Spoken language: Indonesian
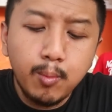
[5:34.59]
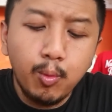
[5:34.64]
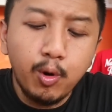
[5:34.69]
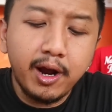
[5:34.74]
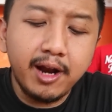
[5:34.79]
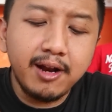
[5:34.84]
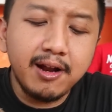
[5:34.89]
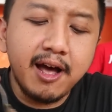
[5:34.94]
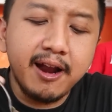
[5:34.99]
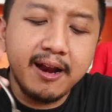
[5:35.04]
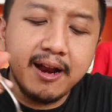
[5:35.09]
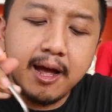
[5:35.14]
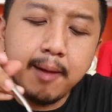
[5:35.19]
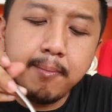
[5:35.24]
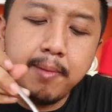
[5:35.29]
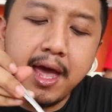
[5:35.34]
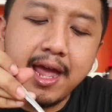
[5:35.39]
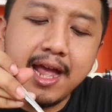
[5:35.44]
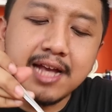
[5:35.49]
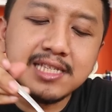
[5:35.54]
mungkin
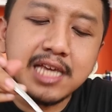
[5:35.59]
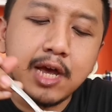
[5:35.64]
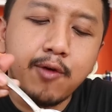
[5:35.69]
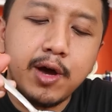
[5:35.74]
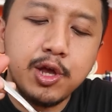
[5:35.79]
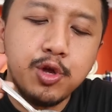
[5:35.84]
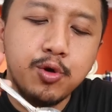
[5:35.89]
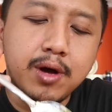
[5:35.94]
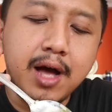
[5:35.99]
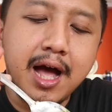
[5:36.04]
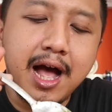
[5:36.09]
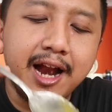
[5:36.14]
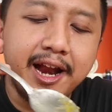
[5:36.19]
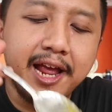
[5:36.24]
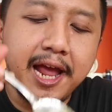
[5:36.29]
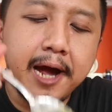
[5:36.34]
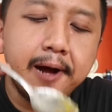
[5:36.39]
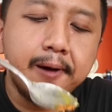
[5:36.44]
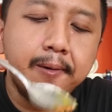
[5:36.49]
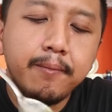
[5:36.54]
karena biaya sewa juga
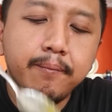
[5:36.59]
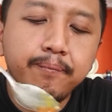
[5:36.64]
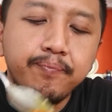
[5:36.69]
kali ya